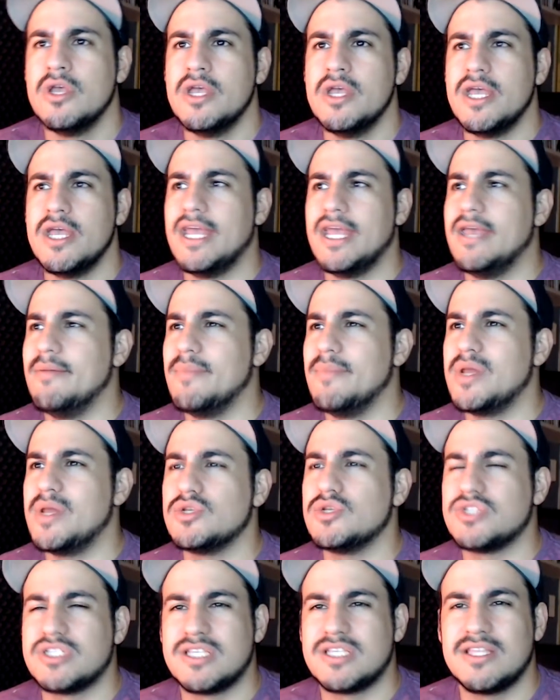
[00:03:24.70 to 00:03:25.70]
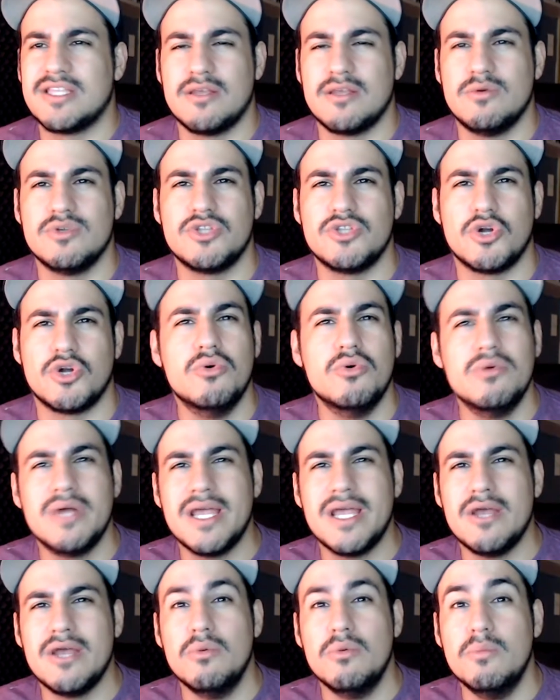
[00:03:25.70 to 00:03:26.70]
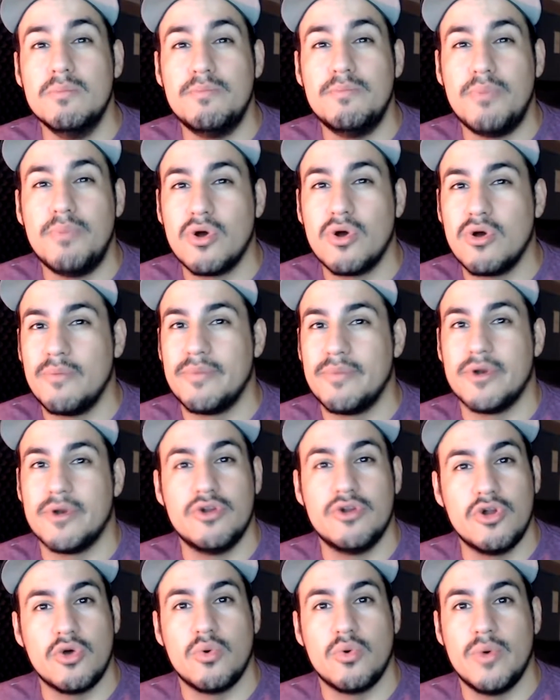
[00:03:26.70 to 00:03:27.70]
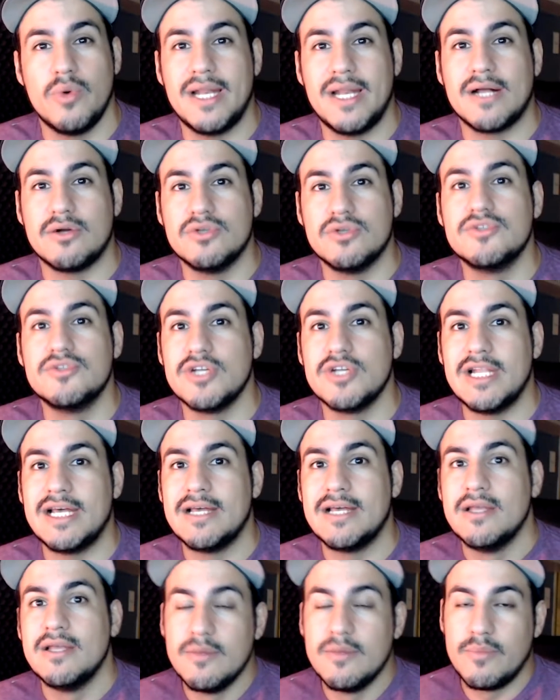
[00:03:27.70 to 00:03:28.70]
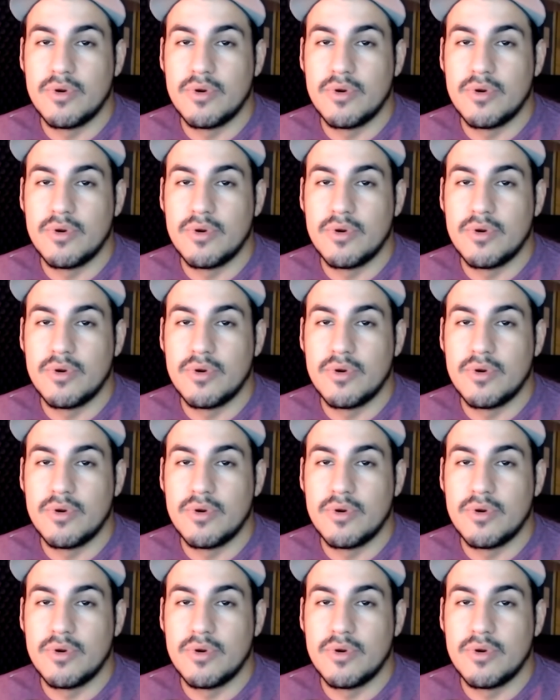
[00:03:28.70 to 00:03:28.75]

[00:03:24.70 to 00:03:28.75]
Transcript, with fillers: Eh, Mario 64 jugué un poco, pero no lo jugué en la consola,